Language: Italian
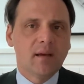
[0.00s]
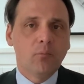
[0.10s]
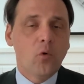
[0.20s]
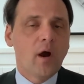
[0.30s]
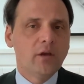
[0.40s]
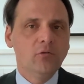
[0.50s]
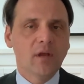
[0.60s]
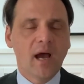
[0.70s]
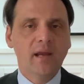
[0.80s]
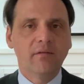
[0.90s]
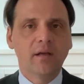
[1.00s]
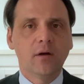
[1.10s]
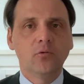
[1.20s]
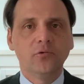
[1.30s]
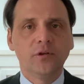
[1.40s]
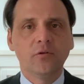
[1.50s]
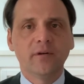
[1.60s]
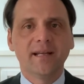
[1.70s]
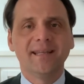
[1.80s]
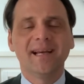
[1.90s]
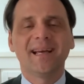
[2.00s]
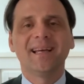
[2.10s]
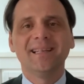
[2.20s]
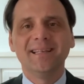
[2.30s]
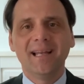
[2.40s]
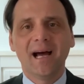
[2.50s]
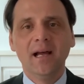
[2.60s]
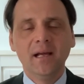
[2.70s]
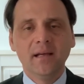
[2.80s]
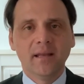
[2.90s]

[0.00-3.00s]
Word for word: e può aiutare a avere conti correnti anche al di là